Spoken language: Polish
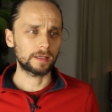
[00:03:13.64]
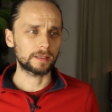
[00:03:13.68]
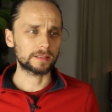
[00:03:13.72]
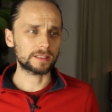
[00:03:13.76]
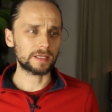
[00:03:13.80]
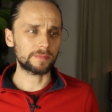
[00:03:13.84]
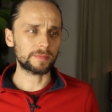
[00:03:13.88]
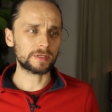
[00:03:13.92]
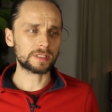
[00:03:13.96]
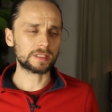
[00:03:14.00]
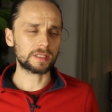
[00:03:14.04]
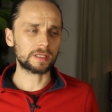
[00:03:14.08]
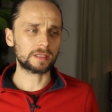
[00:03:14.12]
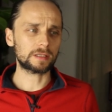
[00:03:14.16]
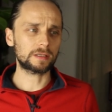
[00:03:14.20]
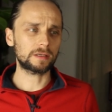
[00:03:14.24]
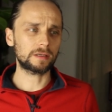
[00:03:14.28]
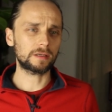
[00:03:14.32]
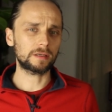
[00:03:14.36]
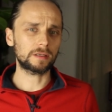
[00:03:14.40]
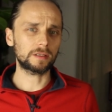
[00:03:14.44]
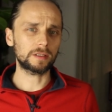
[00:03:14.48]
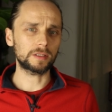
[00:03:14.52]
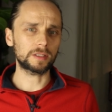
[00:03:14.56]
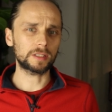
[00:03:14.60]
Zamiast
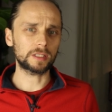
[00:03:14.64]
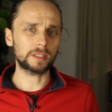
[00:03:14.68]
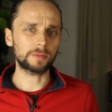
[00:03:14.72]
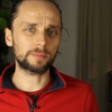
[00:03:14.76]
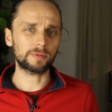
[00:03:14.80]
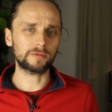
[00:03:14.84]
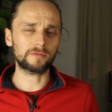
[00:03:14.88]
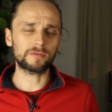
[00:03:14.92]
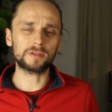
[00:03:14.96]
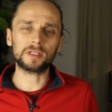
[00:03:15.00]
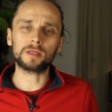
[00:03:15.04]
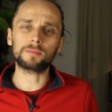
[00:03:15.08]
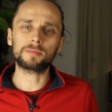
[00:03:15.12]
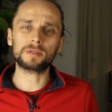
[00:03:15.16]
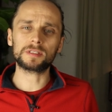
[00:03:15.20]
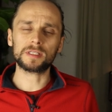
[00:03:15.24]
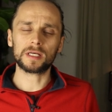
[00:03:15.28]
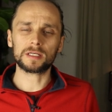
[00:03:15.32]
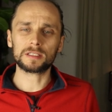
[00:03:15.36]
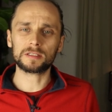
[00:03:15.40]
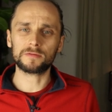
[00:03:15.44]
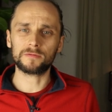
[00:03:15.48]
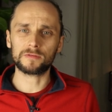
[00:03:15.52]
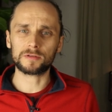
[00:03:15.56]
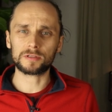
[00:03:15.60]
tego e, powinna być
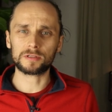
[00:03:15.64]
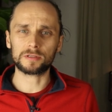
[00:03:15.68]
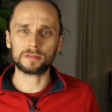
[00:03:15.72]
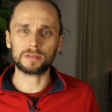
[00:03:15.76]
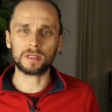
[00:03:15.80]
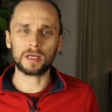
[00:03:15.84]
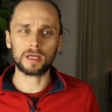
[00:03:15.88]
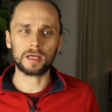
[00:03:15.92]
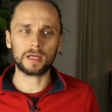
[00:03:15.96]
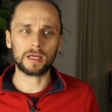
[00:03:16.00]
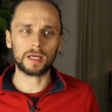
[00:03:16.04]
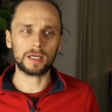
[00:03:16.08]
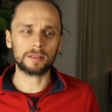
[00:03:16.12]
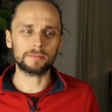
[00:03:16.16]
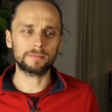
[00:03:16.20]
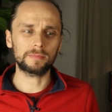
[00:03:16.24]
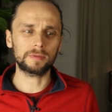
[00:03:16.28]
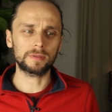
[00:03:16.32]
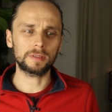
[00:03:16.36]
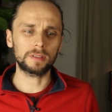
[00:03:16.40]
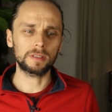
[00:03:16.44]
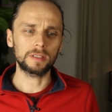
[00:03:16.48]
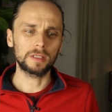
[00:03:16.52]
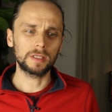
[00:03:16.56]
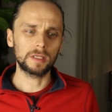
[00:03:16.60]
tak stworzona,
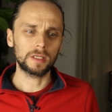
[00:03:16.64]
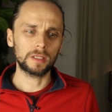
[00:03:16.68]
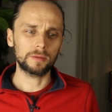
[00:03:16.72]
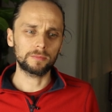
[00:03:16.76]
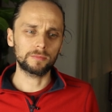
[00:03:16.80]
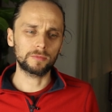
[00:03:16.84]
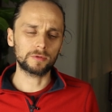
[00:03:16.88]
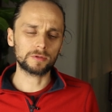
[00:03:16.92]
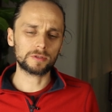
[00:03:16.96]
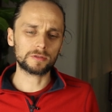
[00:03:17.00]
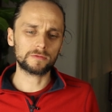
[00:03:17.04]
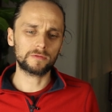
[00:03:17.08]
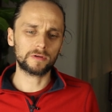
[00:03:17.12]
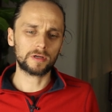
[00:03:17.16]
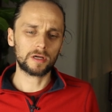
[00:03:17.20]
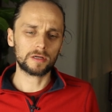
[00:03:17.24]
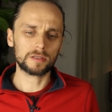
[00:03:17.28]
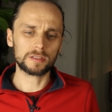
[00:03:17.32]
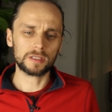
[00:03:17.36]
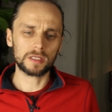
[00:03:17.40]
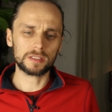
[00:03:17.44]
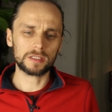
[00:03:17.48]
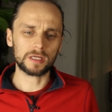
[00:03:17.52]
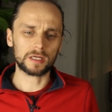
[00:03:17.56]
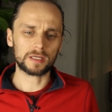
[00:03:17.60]
aby móc
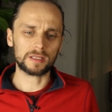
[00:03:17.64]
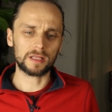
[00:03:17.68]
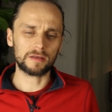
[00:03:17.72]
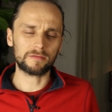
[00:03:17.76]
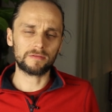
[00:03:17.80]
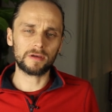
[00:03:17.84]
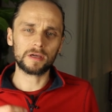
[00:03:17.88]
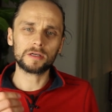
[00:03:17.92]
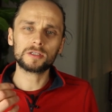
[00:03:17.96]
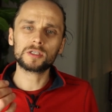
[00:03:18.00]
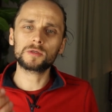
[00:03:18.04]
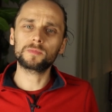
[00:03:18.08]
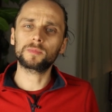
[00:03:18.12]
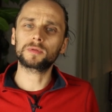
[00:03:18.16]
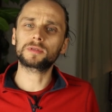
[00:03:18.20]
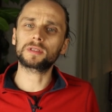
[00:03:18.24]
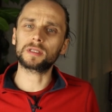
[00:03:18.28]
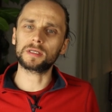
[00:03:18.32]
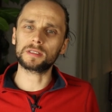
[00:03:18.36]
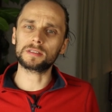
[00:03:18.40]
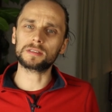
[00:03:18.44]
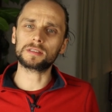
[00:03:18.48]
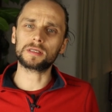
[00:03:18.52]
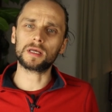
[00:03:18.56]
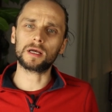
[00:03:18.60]
wykorzystać jak największy
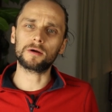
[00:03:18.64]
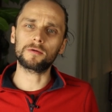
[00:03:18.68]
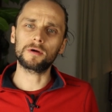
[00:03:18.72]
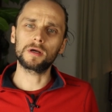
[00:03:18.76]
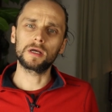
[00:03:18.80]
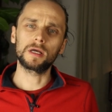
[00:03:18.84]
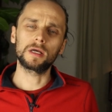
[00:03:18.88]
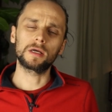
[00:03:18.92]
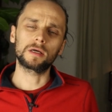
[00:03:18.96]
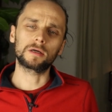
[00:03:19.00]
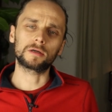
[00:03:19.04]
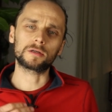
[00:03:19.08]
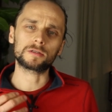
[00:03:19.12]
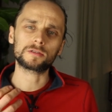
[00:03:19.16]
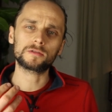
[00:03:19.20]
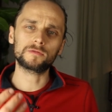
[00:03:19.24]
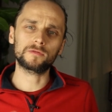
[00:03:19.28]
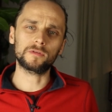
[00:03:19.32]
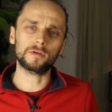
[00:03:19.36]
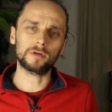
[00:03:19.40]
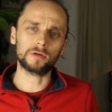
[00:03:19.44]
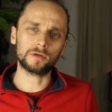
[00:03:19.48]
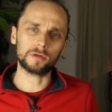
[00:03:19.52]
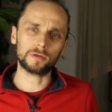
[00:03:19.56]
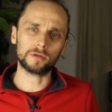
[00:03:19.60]
potencjał
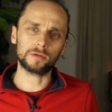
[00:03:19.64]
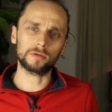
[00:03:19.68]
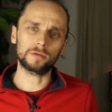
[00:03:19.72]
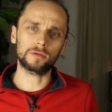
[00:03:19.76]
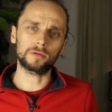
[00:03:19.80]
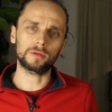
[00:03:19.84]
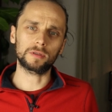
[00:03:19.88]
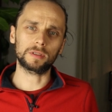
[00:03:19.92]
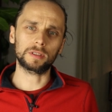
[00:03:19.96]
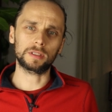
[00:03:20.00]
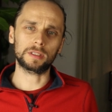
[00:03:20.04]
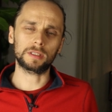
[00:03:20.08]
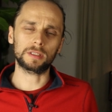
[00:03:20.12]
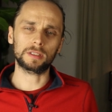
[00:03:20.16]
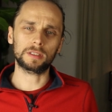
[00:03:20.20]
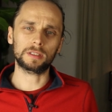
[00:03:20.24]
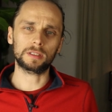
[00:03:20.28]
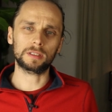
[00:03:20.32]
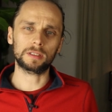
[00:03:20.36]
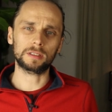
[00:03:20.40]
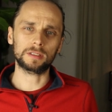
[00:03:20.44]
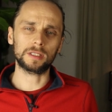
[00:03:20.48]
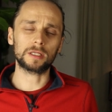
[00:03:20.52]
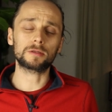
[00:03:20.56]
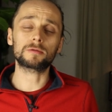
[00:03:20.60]
rozwoju,
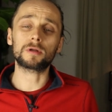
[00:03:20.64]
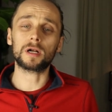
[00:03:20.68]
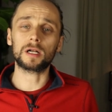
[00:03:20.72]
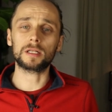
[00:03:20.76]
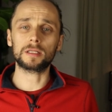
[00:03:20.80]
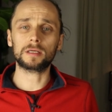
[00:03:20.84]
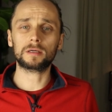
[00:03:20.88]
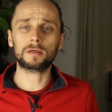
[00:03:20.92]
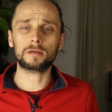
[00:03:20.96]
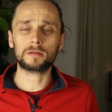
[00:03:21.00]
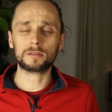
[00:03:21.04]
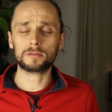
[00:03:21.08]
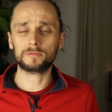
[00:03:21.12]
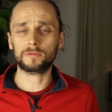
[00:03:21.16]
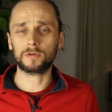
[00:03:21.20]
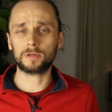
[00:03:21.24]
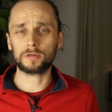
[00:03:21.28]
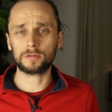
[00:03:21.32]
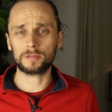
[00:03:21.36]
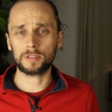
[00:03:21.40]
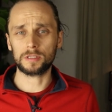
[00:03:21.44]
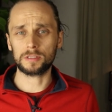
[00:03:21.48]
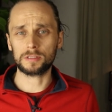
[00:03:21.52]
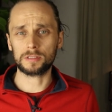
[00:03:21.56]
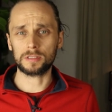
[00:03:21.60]
e, naturalnego
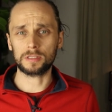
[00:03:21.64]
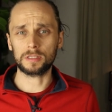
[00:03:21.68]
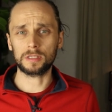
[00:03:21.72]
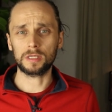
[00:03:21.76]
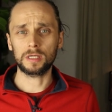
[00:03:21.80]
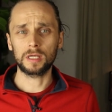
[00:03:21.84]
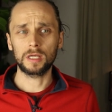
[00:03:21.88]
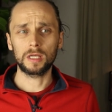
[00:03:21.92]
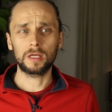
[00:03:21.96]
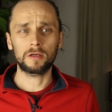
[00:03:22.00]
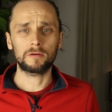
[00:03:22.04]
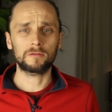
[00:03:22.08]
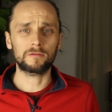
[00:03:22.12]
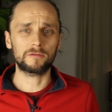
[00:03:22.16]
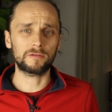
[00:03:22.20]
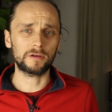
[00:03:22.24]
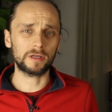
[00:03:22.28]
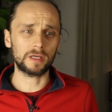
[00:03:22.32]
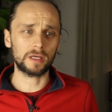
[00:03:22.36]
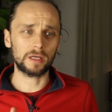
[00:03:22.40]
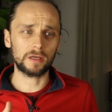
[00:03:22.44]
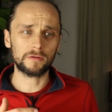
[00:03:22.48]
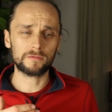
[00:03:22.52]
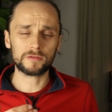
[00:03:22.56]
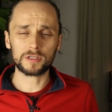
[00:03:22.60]
rozwoju dzieci w
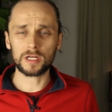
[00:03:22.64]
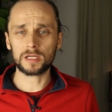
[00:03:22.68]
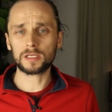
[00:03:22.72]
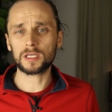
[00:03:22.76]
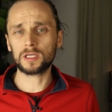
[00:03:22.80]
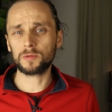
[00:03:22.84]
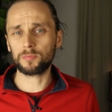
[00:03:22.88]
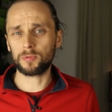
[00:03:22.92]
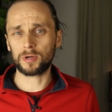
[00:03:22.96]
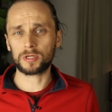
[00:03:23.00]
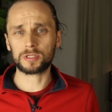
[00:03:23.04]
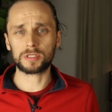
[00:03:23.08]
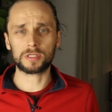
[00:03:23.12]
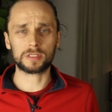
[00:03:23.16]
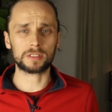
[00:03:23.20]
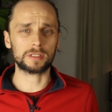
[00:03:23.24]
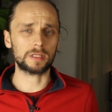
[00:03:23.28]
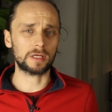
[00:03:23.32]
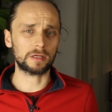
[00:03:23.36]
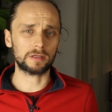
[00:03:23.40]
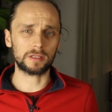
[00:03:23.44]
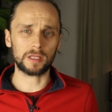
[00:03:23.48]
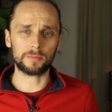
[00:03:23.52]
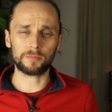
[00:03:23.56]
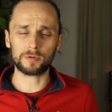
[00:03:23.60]
e, wszelkich
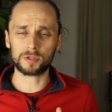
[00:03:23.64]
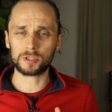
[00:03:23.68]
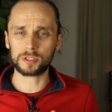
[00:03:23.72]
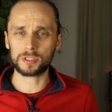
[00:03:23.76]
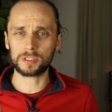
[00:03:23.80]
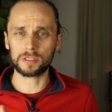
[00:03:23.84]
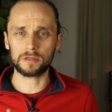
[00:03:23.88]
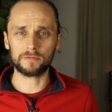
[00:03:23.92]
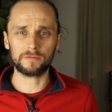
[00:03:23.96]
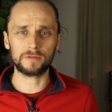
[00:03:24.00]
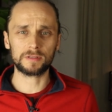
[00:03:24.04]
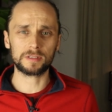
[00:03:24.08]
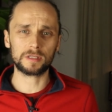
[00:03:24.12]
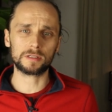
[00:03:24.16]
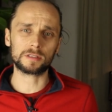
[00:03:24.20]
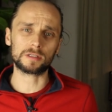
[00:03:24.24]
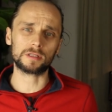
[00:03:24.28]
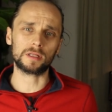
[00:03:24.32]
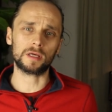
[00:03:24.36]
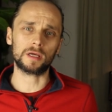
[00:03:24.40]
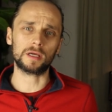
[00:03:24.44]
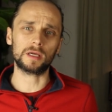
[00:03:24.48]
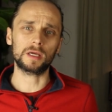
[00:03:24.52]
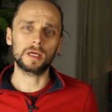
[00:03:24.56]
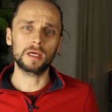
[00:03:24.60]
płaszczyznach, na płaszczyźnie
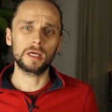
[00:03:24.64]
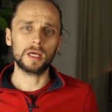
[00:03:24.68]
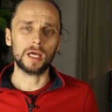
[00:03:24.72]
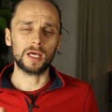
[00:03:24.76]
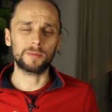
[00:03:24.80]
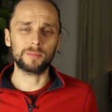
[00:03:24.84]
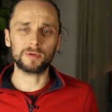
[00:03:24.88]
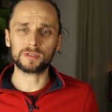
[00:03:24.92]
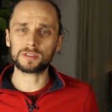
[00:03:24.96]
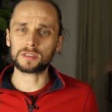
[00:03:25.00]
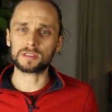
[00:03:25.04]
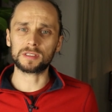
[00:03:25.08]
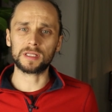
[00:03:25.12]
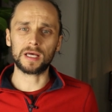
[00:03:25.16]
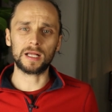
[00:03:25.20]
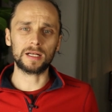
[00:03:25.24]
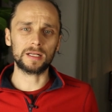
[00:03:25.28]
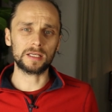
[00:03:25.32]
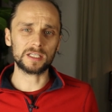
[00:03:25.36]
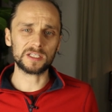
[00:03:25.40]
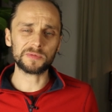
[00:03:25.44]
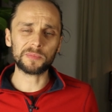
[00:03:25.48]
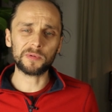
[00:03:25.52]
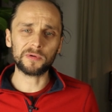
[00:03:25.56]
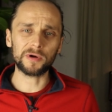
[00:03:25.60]
fizycznej,
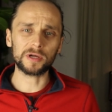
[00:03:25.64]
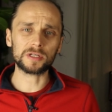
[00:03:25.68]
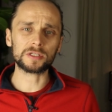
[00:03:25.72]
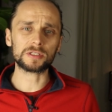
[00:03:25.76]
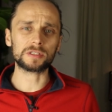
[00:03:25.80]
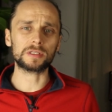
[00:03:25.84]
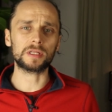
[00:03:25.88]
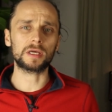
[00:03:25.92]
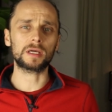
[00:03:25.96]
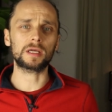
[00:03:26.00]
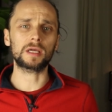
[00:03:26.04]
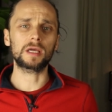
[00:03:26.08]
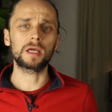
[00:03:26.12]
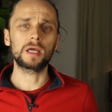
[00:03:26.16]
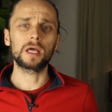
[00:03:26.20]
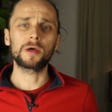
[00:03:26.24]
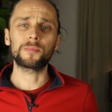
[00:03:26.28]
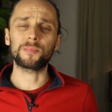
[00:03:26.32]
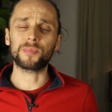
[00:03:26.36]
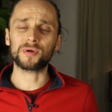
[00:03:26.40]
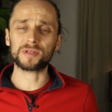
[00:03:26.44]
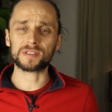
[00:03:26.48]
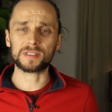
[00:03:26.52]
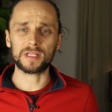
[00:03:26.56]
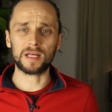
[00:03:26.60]
emocjonalnej, społecznej,
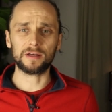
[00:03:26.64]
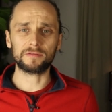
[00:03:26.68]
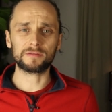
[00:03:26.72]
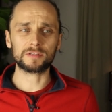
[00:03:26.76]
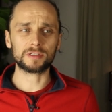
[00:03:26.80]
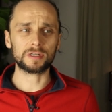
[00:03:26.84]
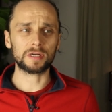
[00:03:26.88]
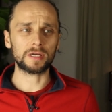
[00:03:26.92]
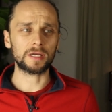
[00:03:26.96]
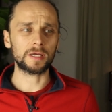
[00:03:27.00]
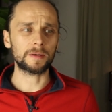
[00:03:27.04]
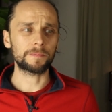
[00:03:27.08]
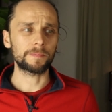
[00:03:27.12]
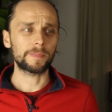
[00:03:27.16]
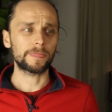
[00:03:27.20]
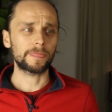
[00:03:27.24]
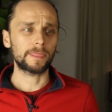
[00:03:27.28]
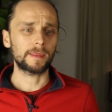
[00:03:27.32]
poznawczej.